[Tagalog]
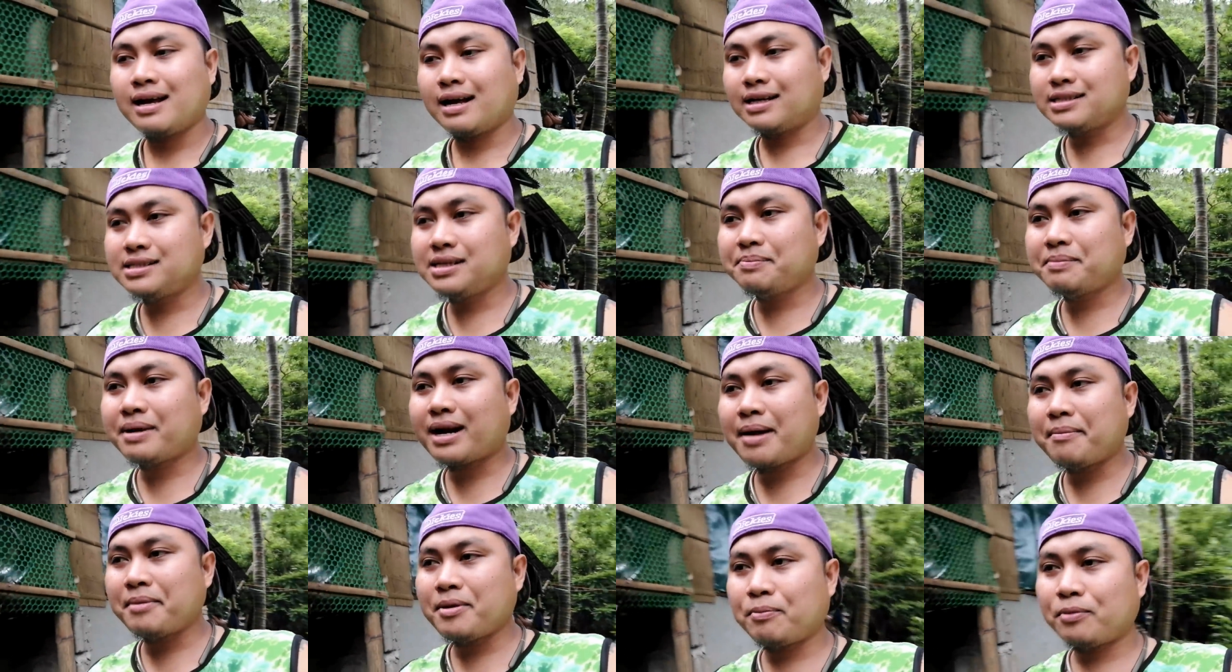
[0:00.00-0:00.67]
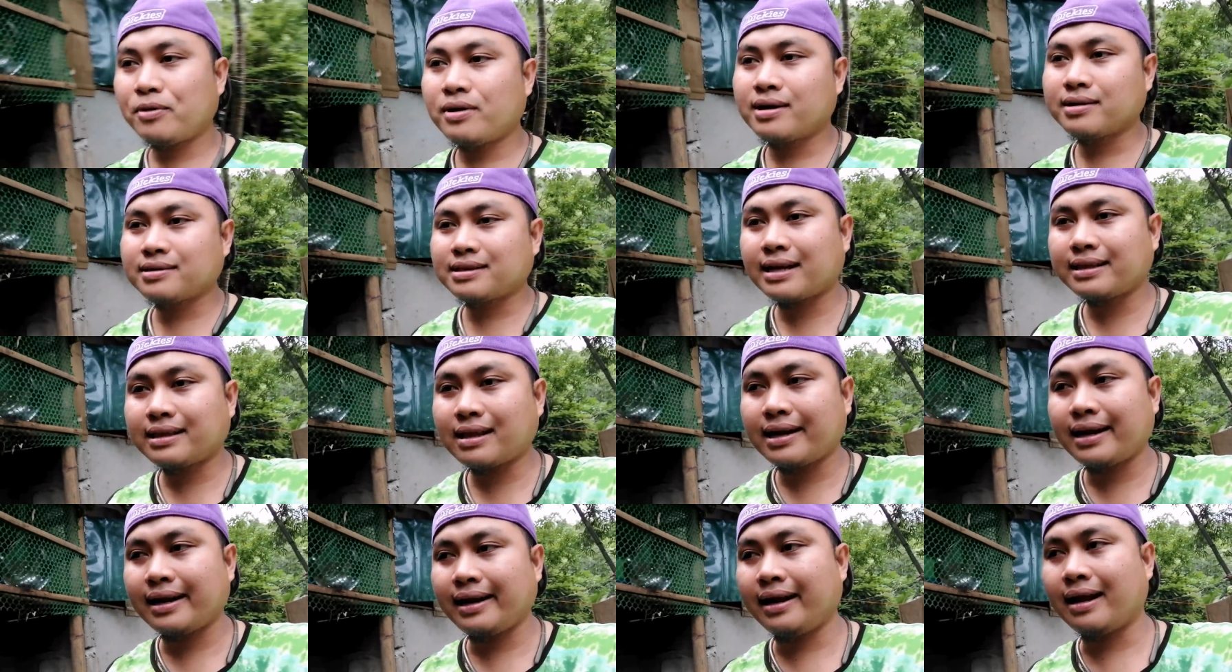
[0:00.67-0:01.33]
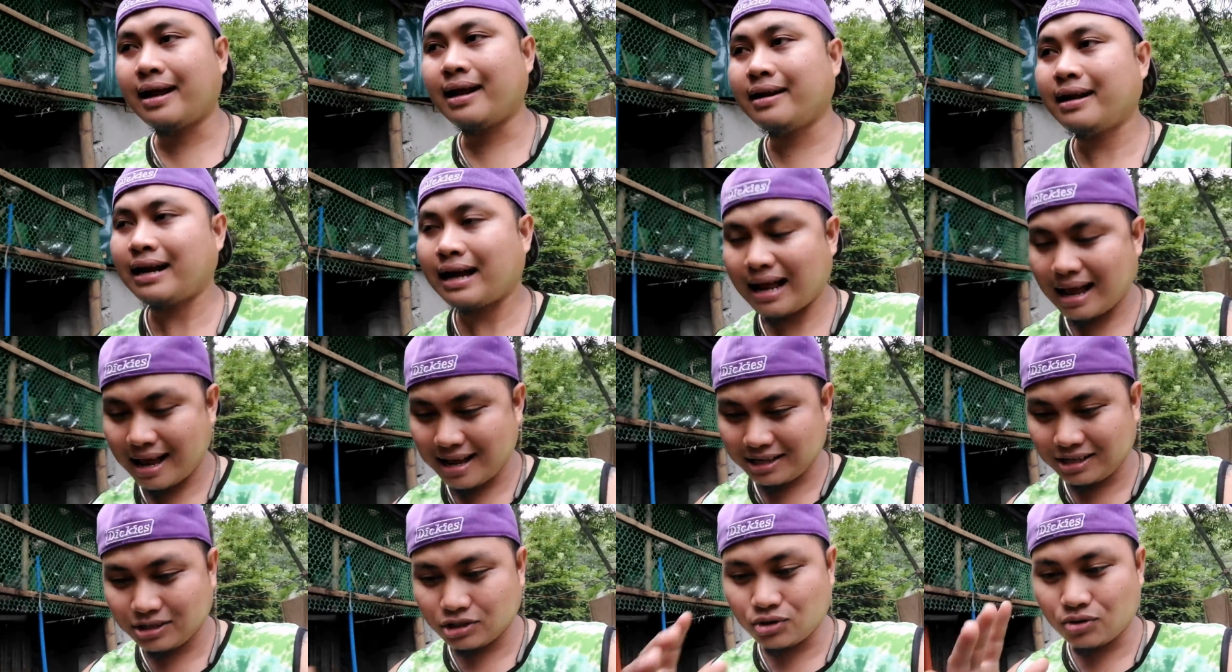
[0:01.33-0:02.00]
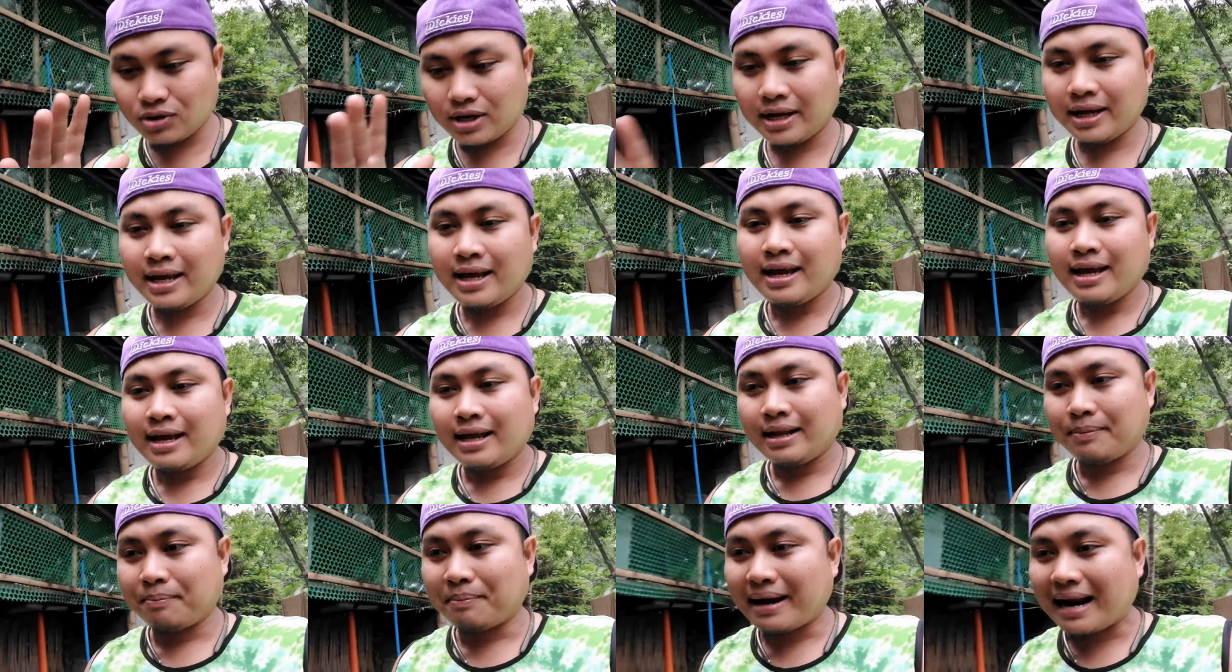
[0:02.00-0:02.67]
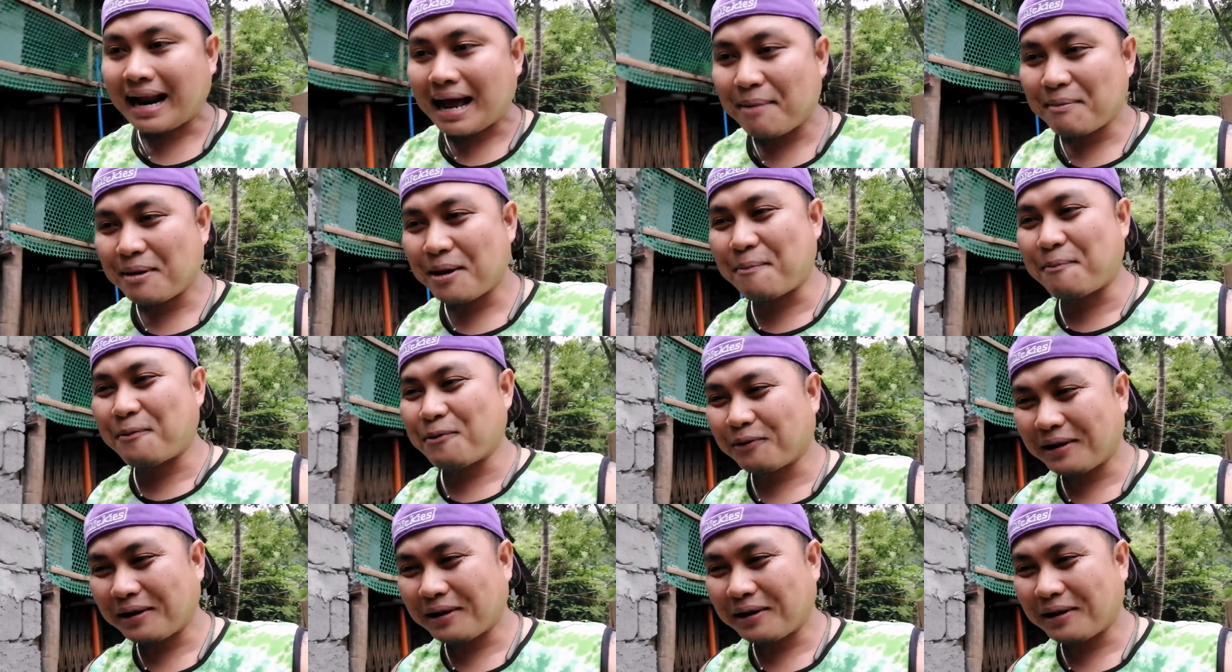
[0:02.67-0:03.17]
Kasi marami po nagtatanong, uh, ay sorry, marami